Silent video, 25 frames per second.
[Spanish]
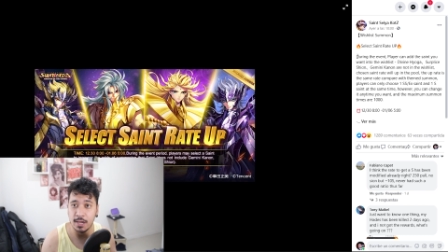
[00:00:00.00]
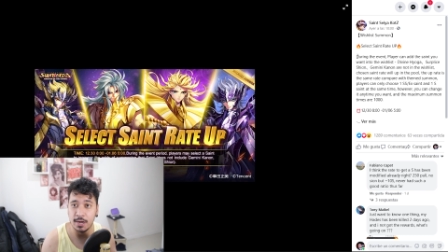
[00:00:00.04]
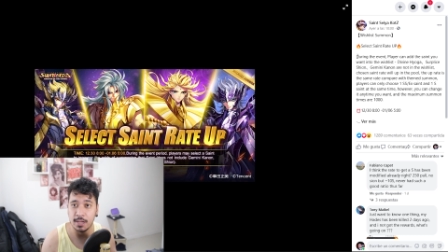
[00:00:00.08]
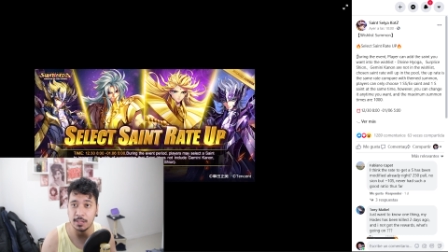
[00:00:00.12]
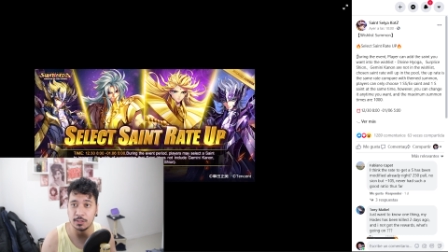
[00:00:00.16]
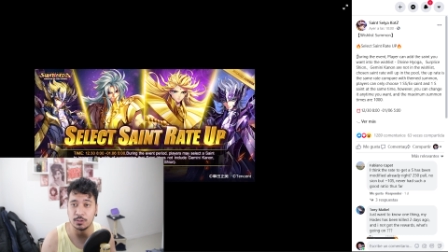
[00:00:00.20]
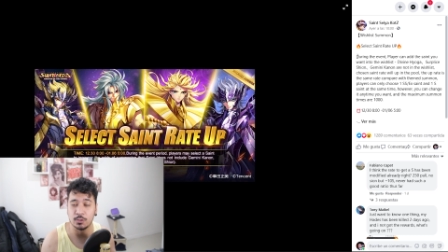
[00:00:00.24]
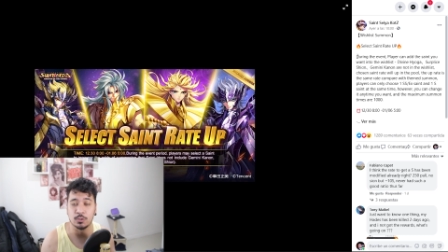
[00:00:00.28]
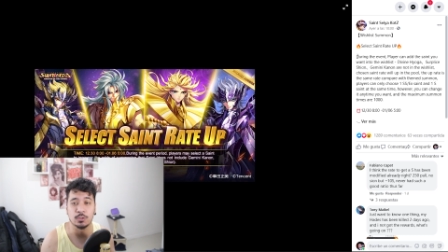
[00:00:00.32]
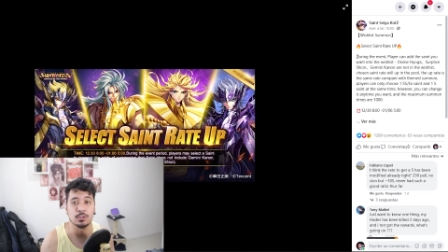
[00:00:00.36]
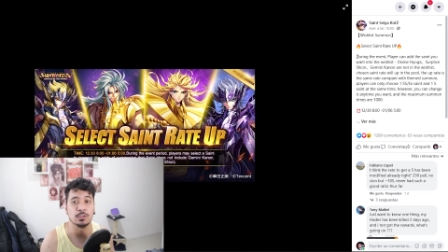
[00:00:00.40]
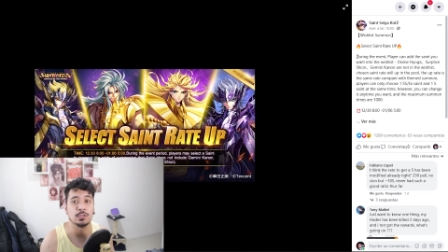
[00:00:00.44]

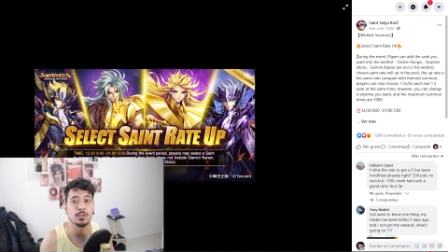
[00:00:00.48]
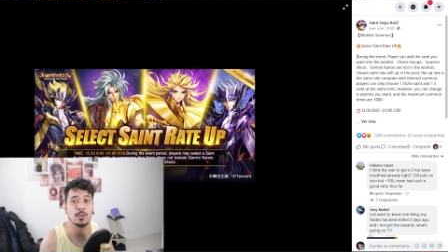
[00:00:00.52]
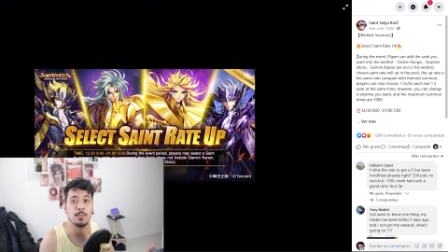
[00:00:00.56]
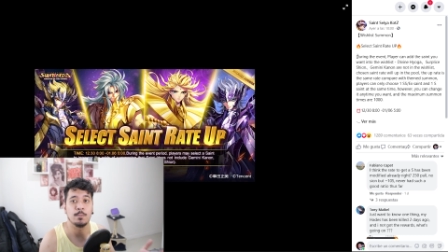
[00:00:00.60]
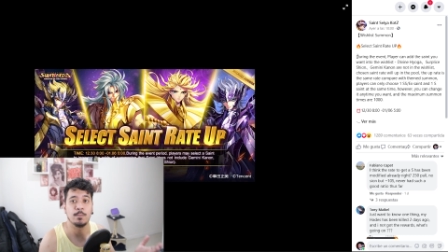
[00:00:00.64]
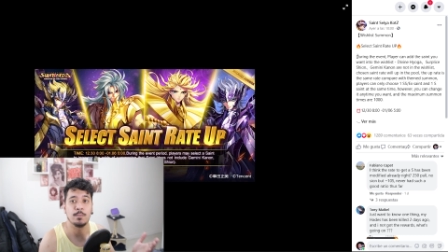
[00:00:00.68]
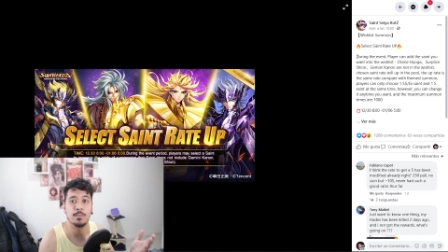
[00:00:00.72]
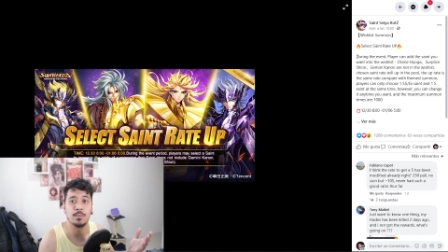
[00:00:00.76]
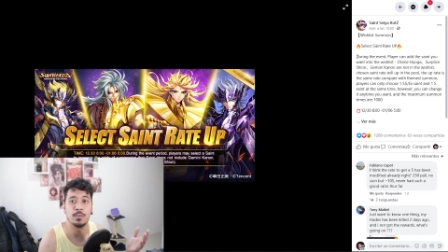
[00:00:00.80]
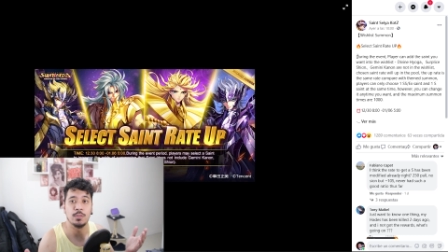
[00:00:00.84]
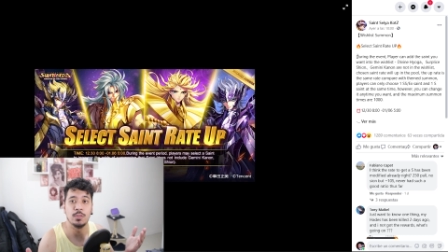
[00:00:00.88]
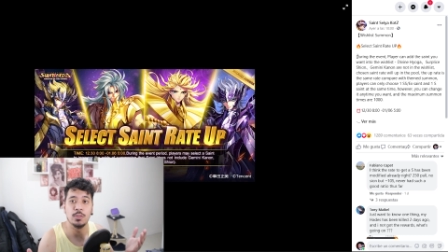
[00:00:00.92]
Thanatos,
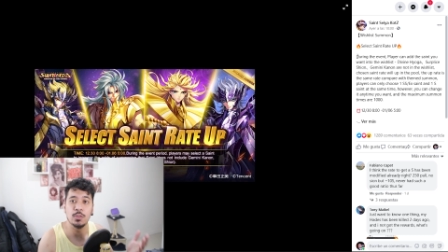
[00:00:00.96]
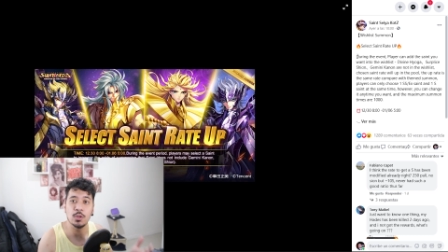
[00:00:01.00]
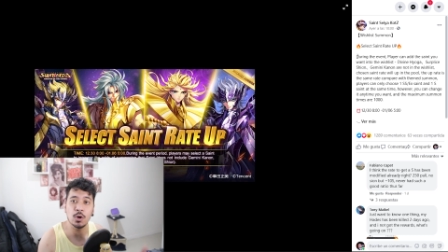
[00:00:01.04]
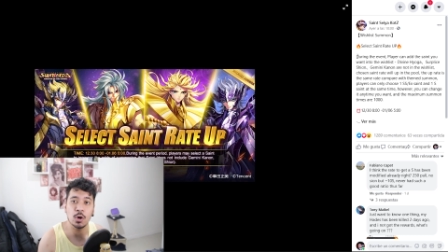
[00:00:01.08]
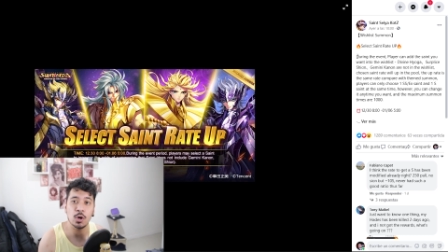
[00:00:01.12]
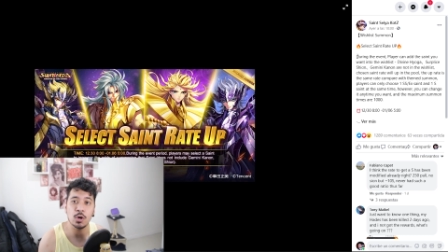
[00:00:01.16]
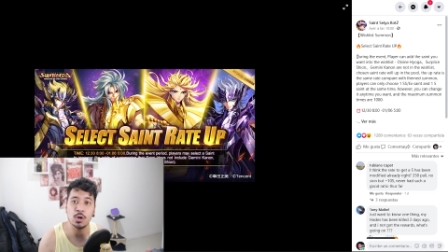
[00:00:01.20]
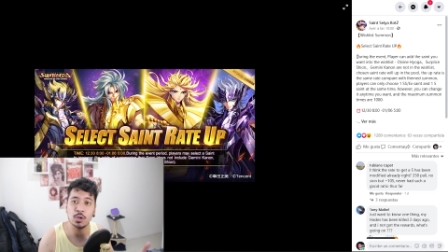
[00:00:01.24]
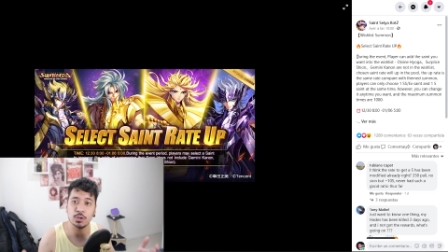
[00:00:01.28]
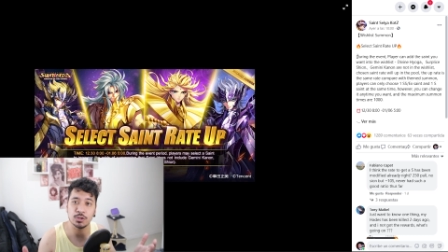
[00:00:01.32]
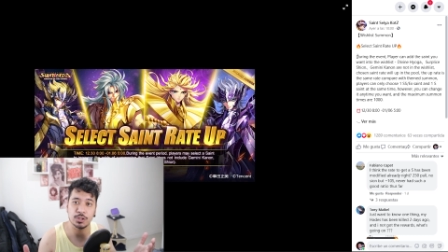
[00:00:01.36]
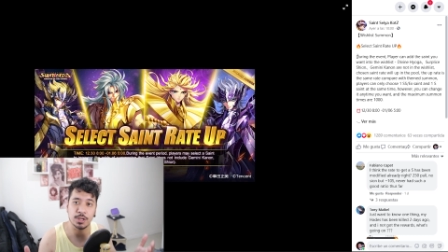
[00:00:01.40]

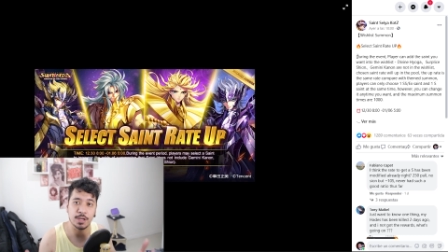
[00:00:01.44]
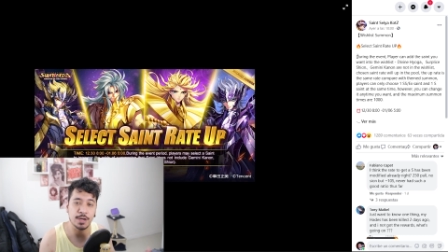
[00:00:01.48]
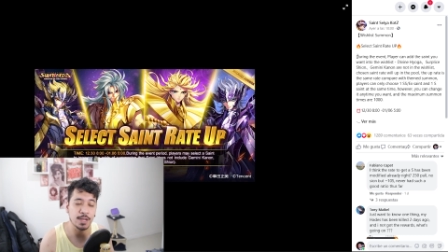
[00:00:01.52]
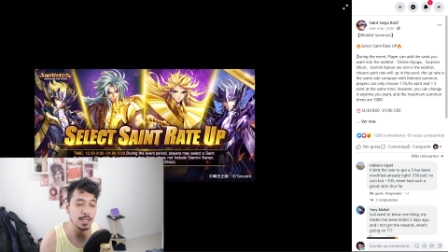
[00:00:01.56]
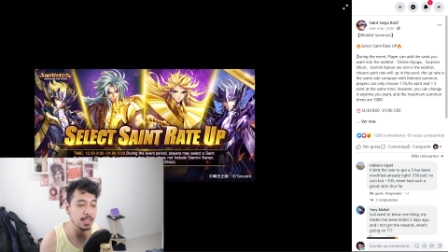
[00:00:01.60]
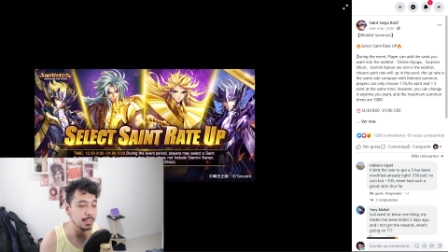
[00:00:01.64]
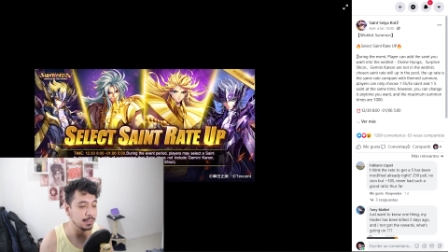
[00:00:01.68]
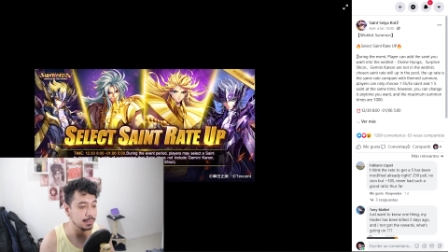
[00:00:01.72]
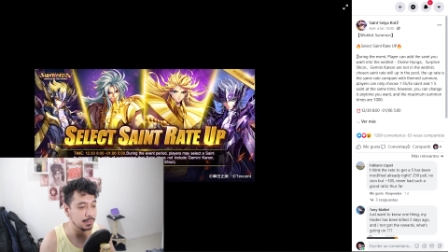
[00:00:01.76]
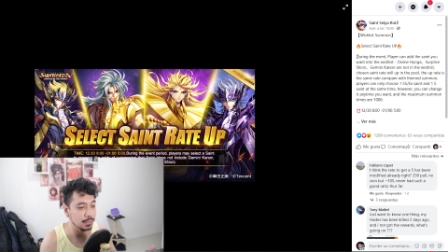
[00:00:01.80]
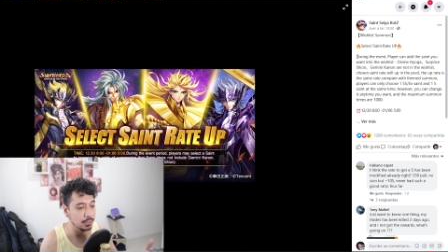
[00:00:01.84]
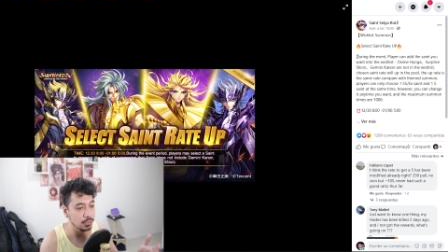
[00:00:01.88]
no lo
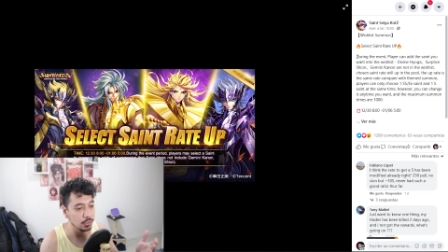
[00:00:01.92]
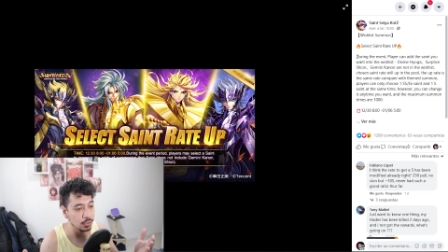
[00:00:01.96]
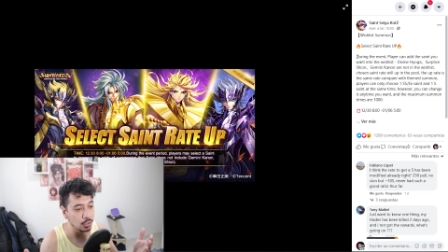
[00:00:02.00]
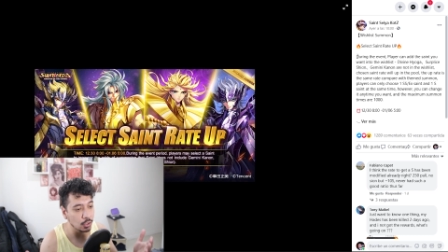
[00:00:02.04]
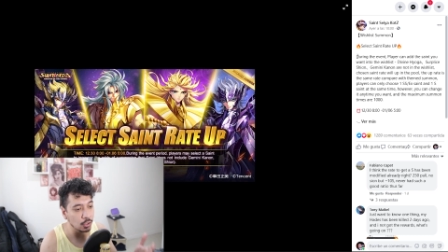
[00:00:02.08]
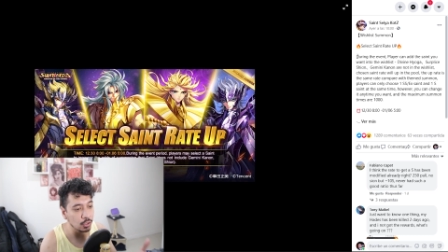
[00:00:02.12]
tenés,